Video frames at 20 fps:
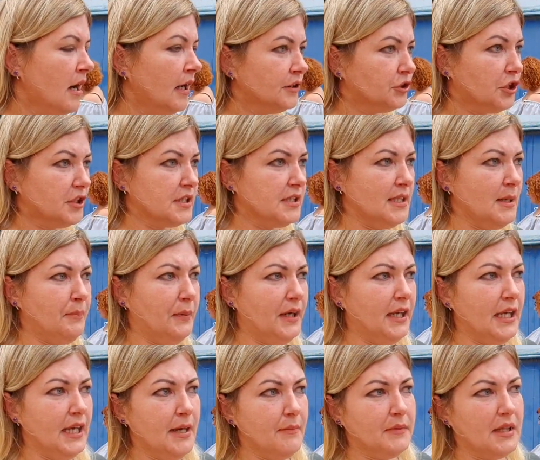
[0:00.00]
То есть не
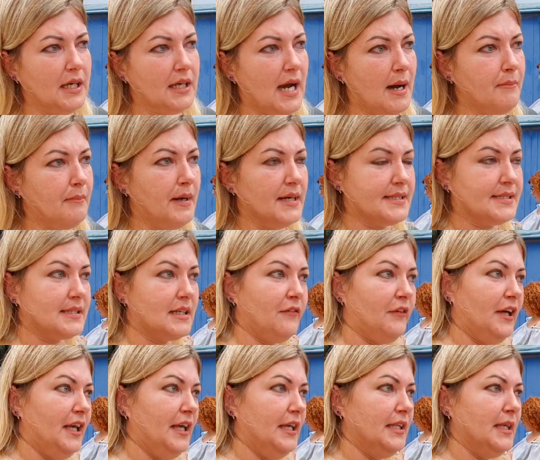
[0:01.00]
преемником
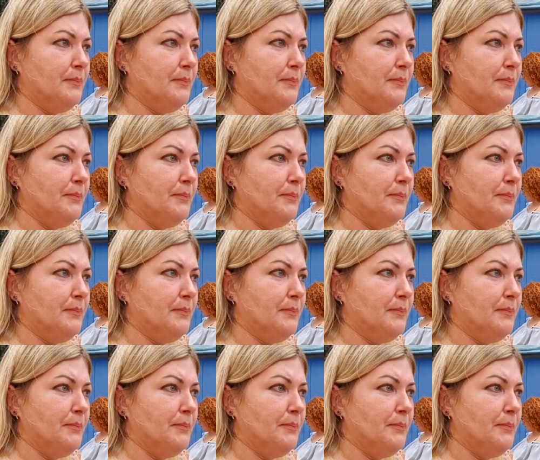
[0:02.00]
Москвы,